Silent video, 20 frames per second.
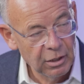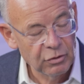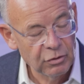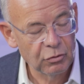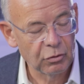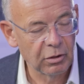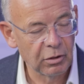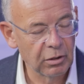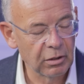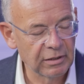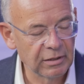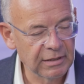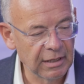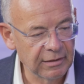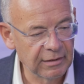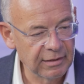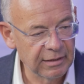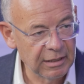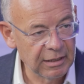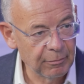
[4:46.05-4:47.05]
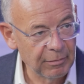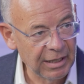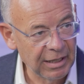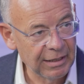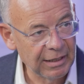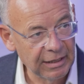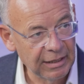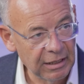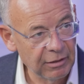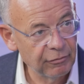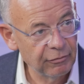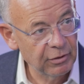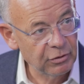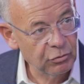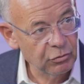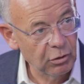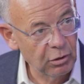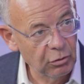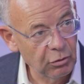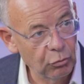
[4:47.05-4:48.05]
sondern das ganze Thema
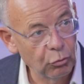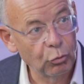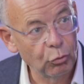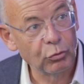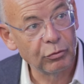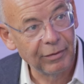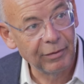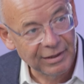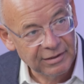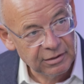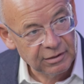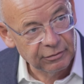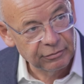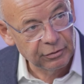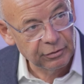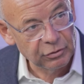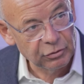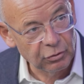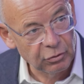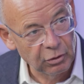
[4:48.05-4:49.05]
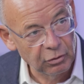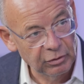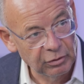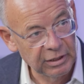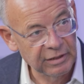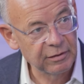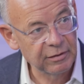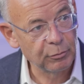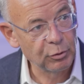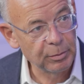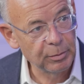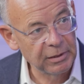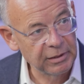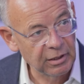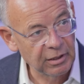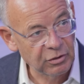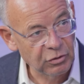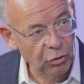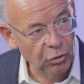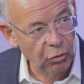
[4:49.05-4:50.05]
Energieversorgung und Wasserversorgung. Deshalb spielt
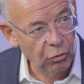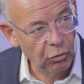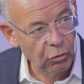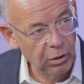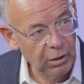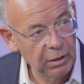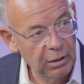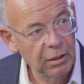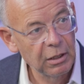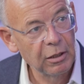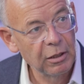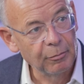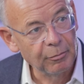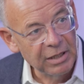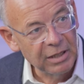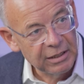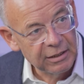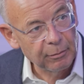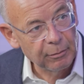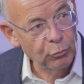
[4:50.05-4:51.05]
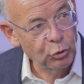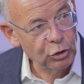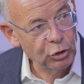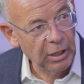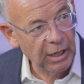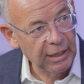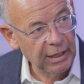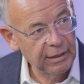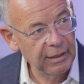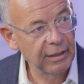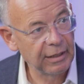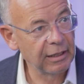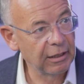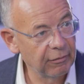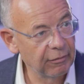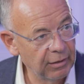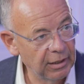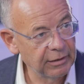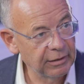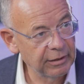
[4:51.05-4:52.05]
das Rohr mit dem Stein eine
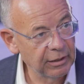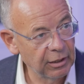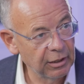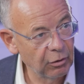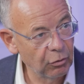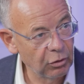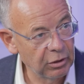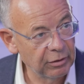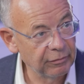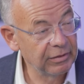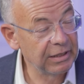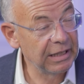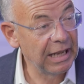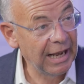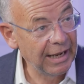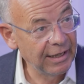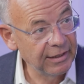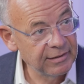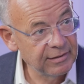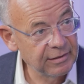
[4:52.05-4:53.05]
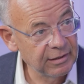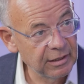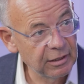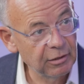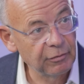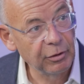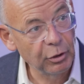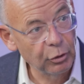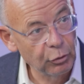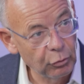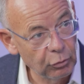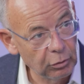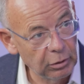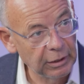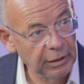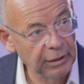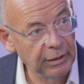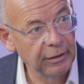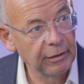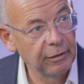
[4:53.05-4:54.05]
gewaltige Rolle. Wie heize ich, wie kühle
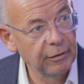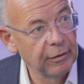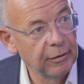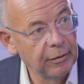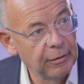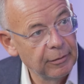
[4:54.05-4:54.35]
ich?